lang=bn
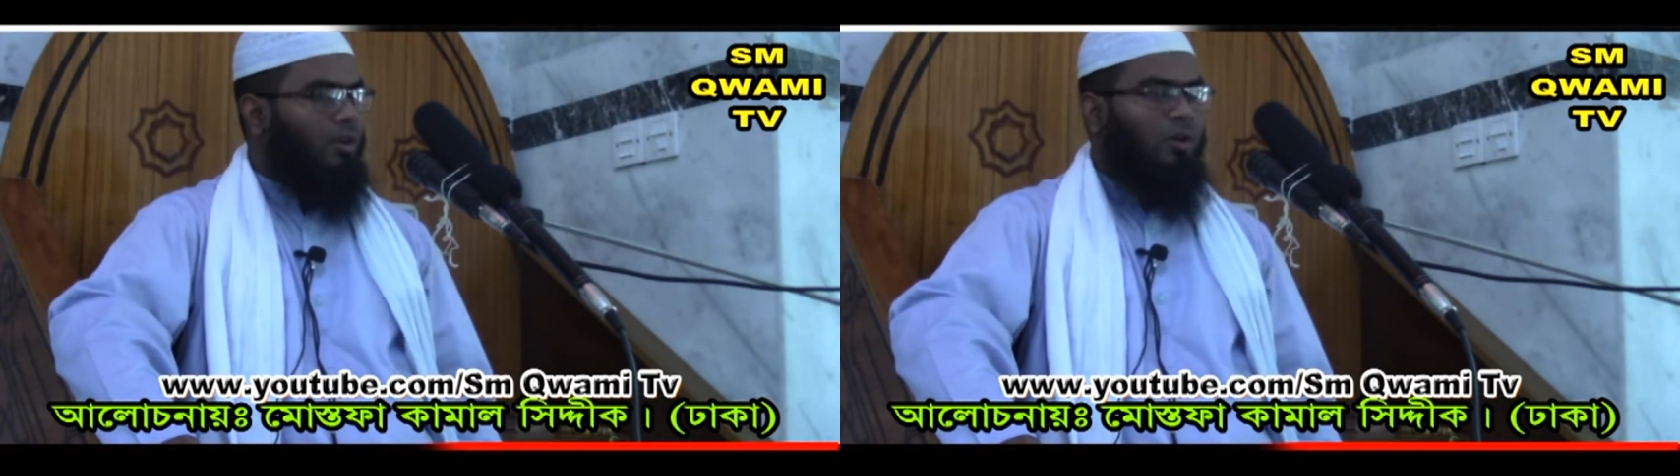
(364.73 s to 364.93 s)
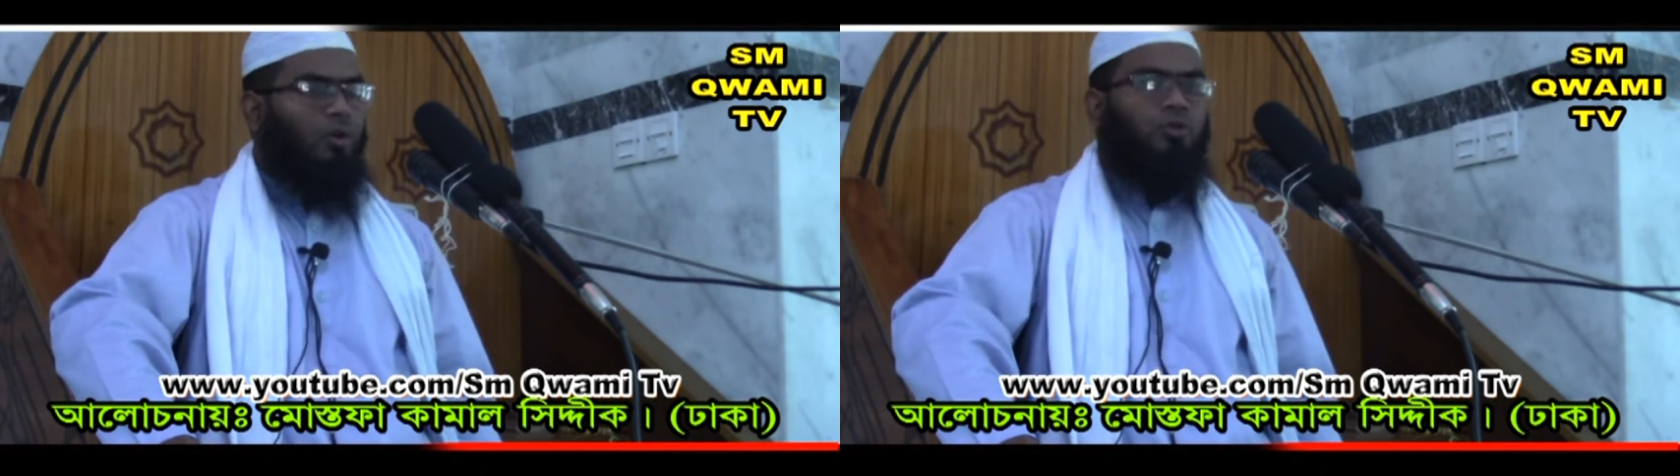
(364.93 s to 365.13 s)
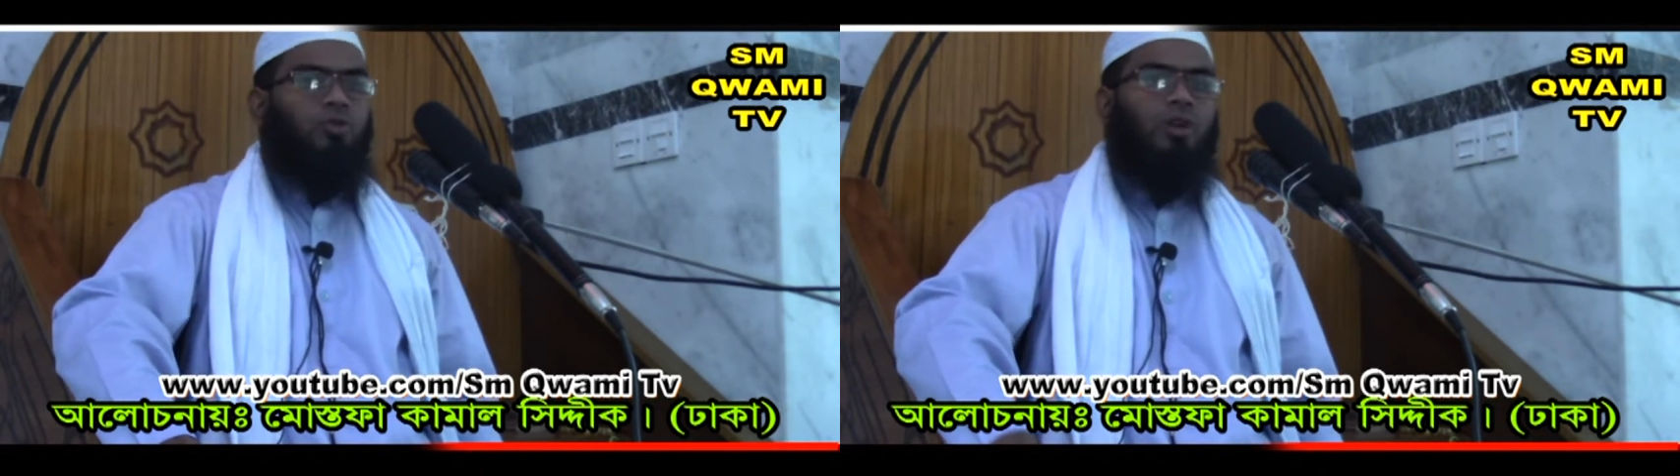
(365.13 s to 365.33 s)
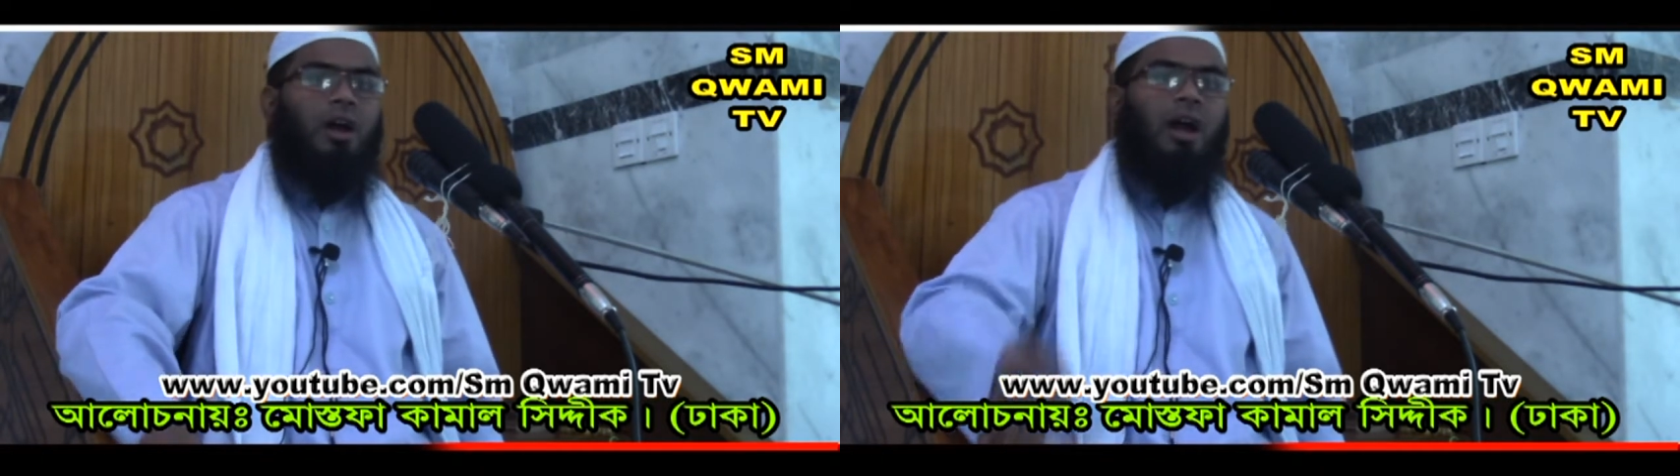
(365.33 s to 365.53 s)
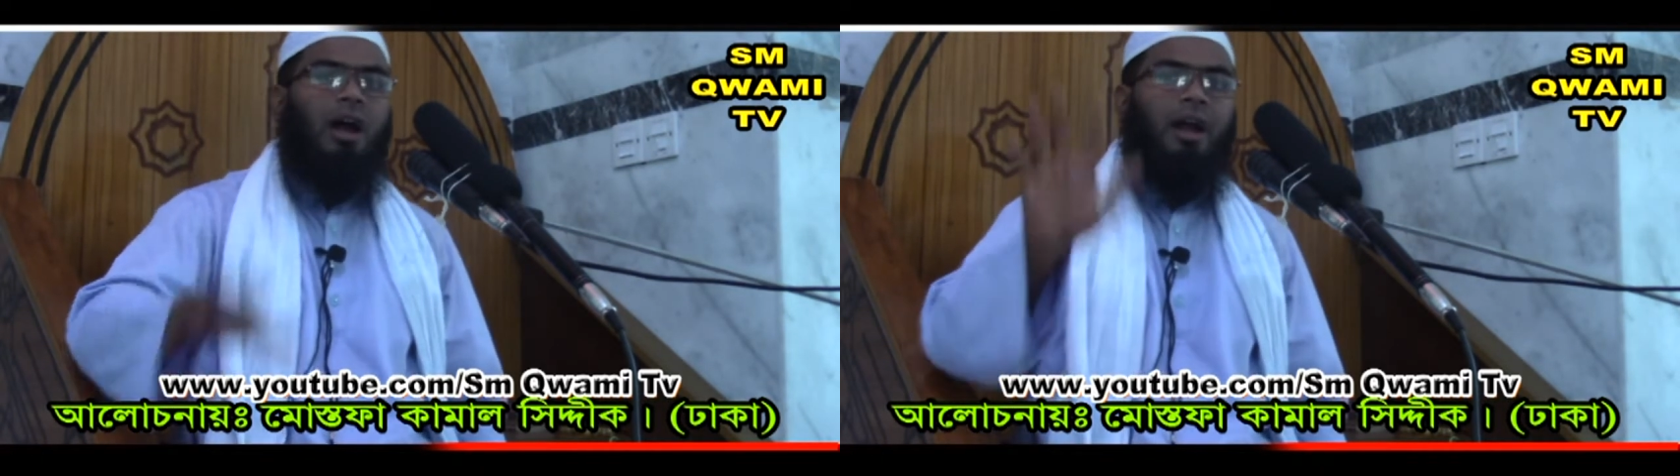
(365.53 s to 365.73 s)
কত
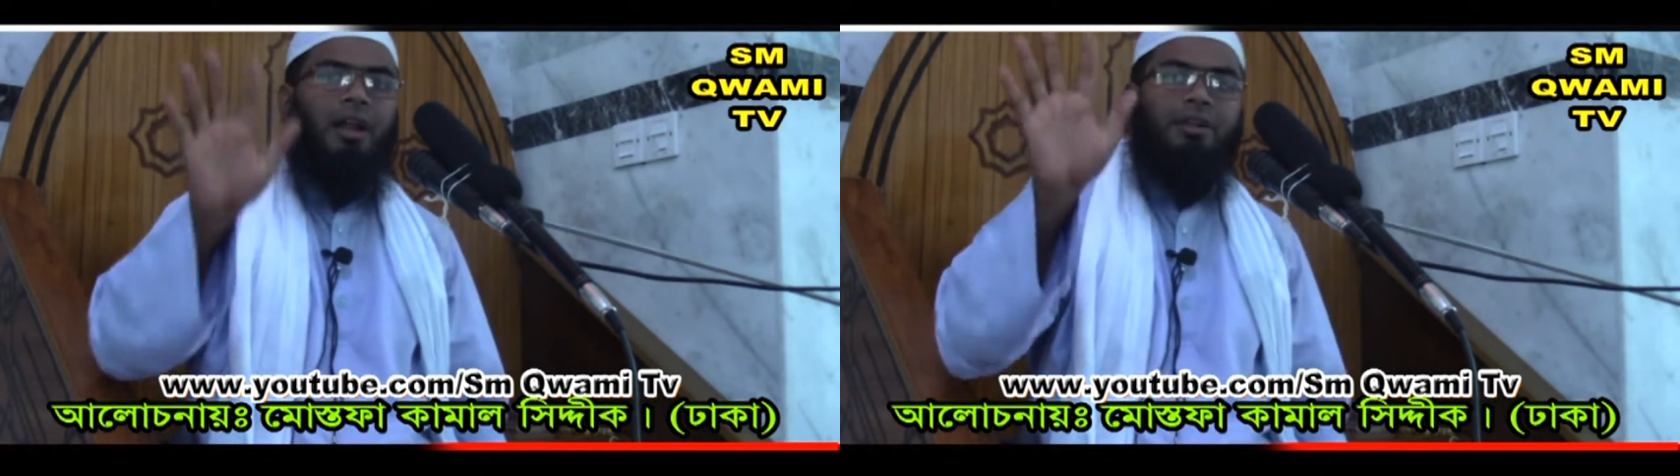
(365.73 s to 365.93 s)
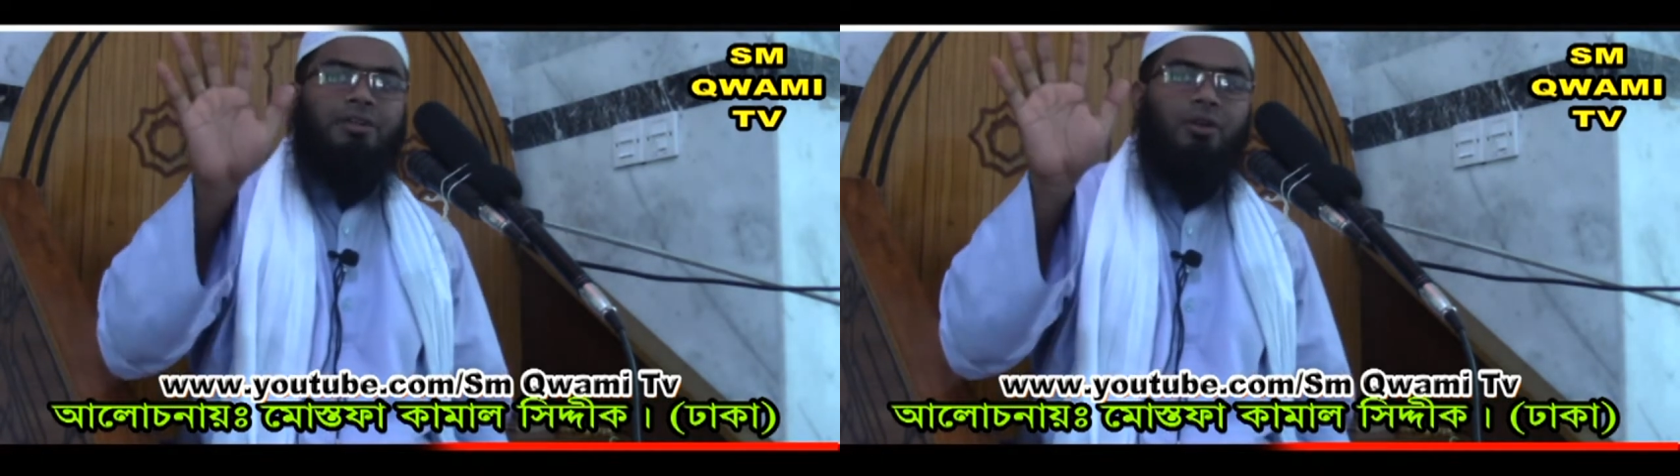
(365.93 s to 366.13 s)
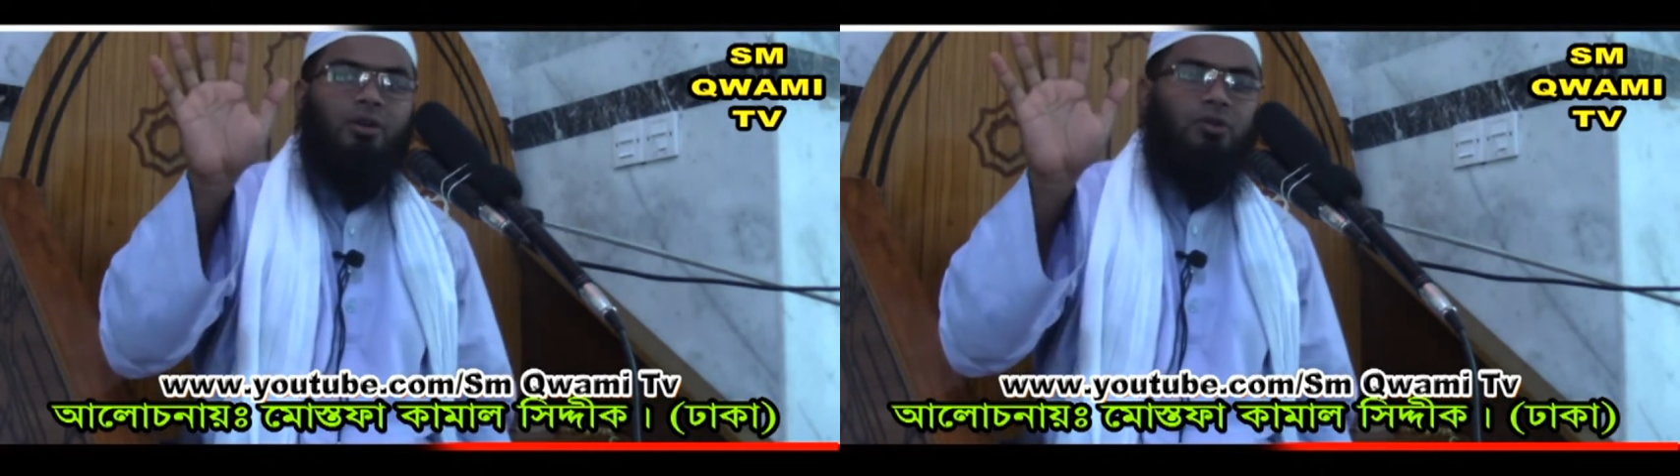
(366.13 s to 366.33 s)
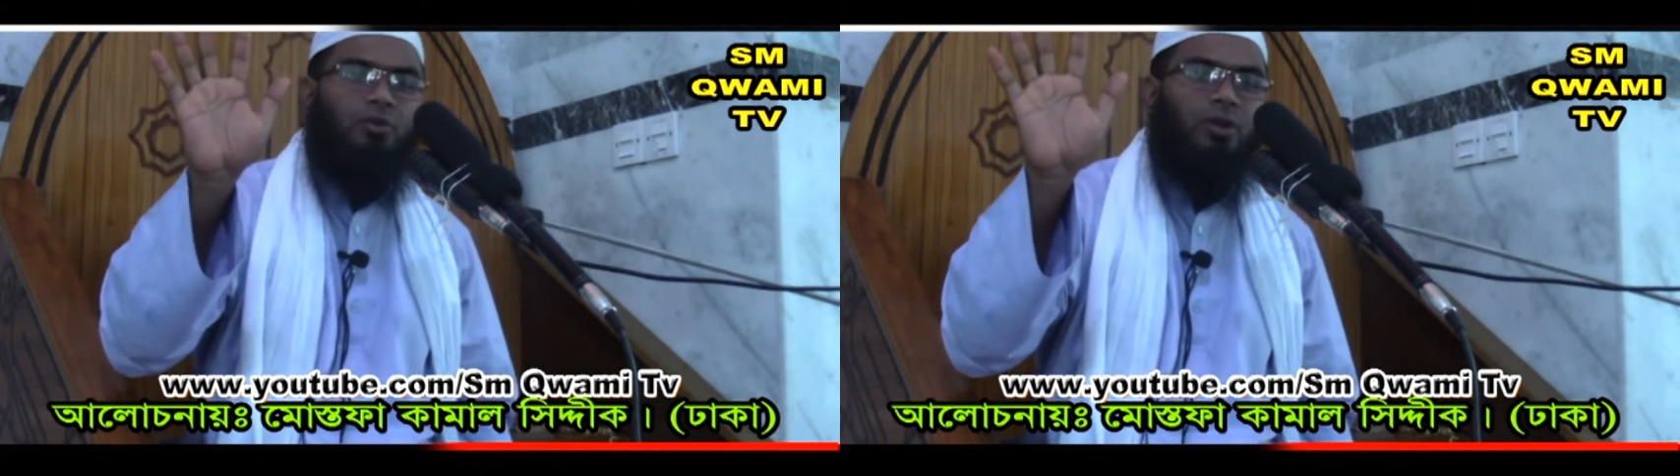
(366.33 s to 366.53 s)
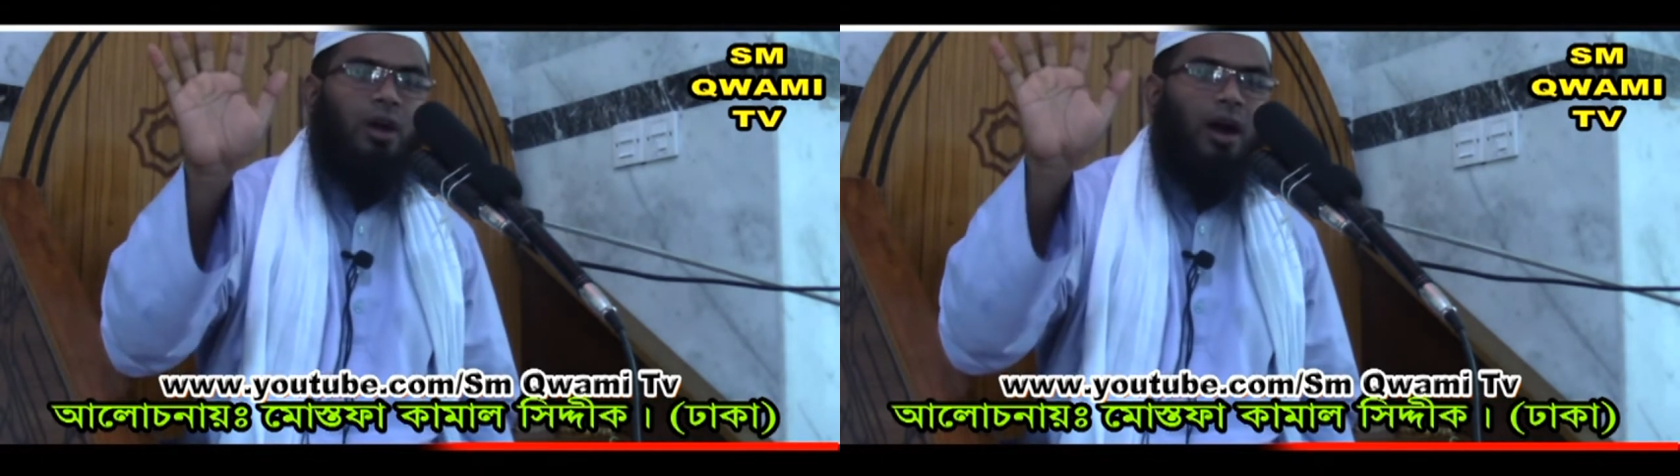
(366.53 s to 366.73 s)
টাকা হারাইছে
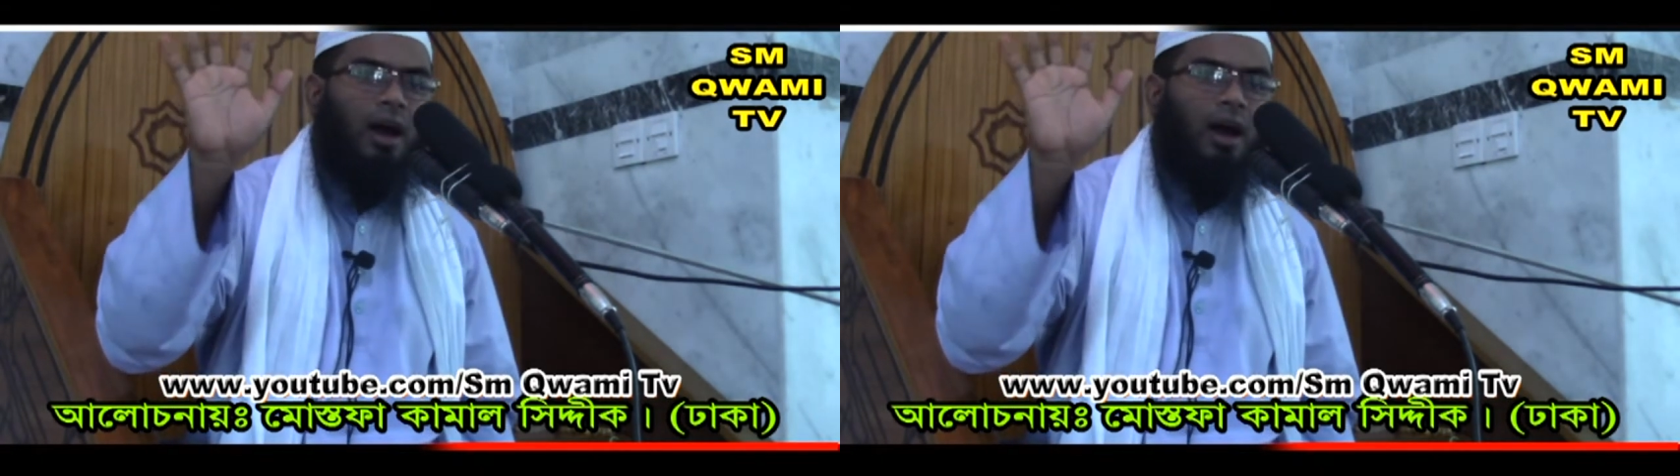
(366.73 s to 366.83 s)
কত টাকা